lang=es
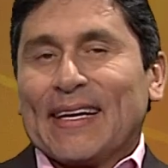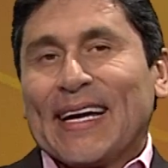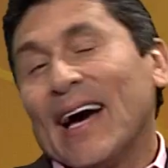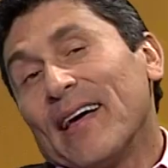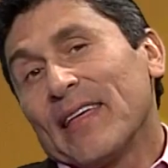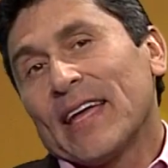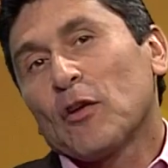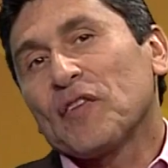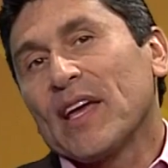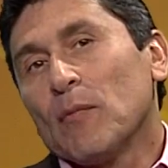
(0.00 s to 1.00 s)
Cada día
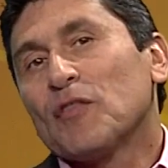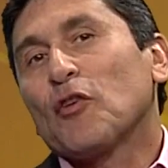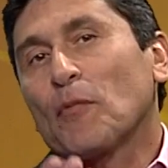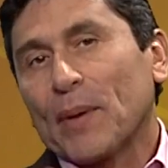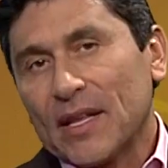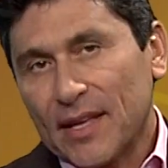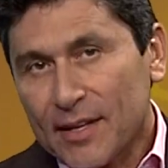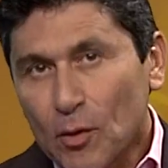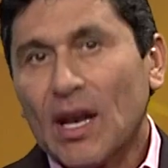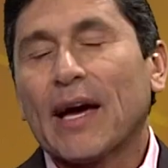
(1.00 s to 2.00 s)
nos seguimos
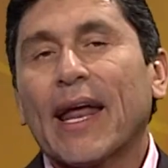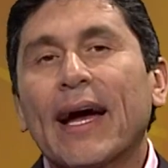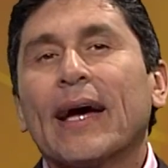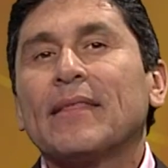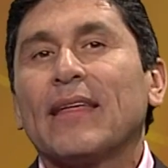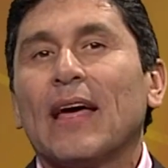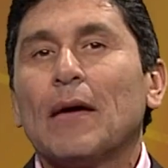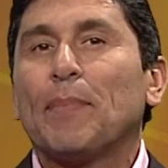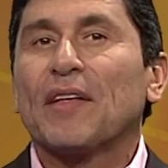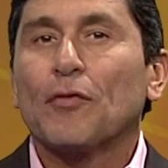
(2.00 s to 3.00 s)
sorprendiendo de la gran cantidad
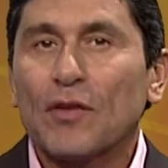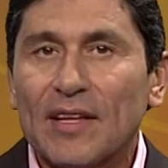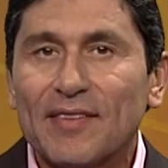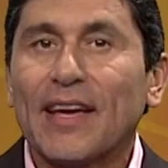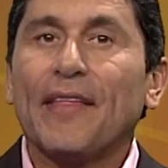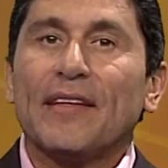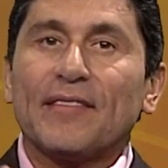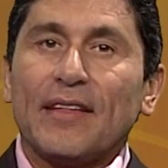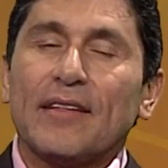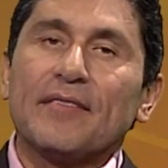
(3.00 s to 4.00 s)
de personas que
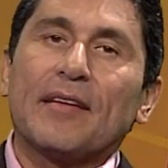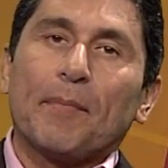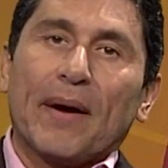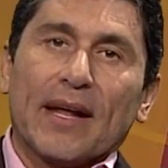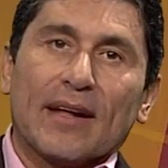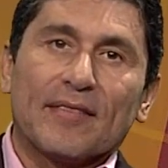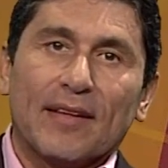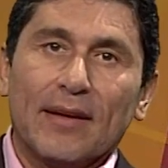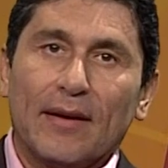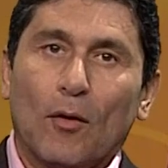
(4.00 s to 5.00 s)
deciden
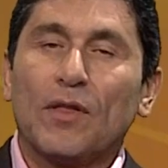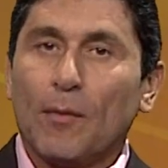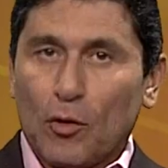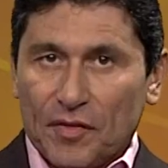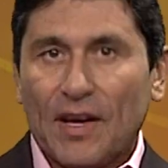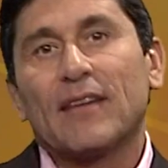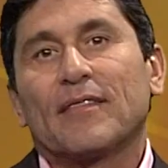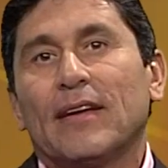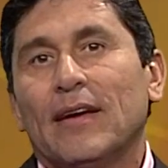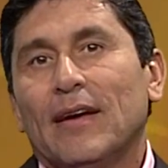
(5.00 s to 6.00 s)
separarse o
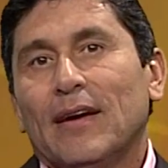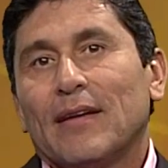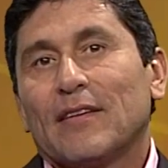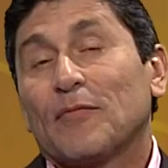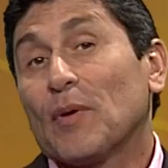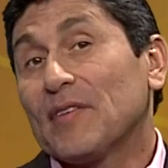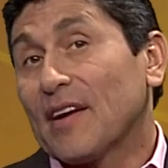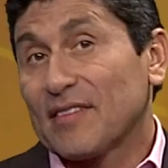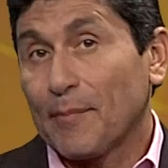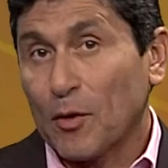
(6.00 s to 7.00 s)
divorciarse después de
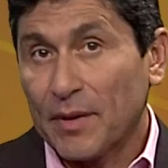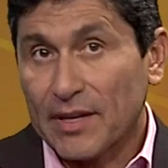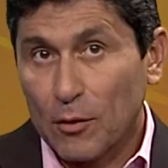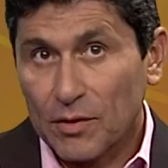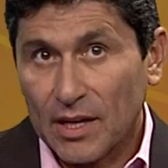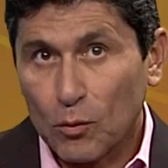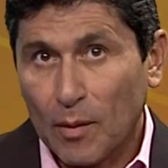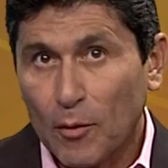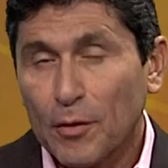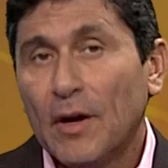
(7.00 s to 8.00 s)
que se prometieron tanto
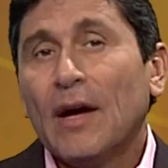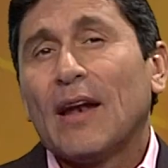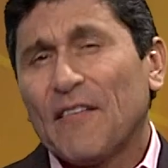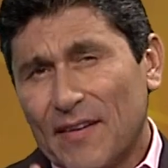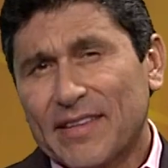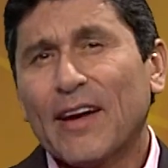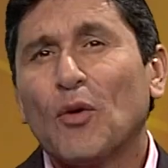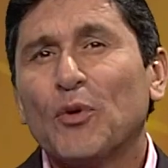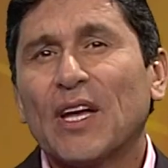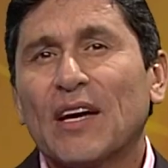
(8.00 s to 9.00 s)
amor. La falta de
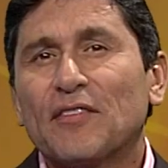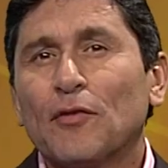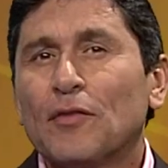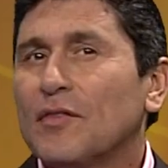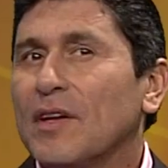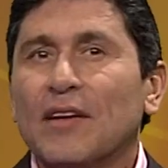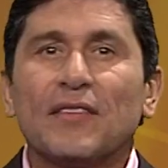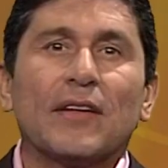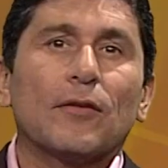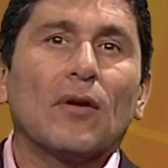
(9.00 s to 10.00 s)
comunicación sigue
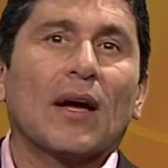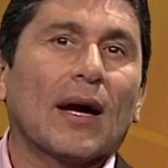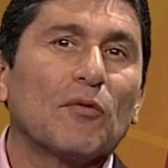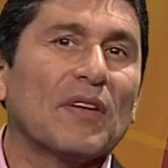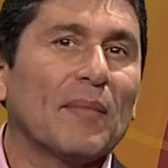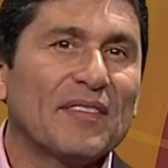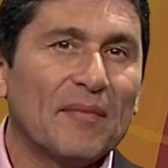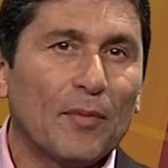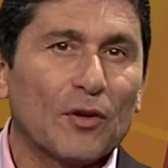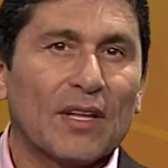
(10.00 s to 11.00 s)
siendo la causa más
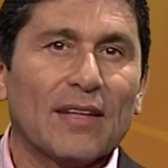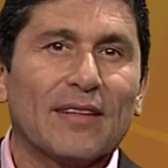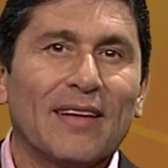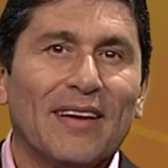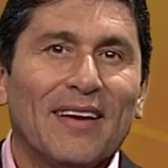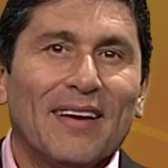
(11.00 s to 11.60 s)
importante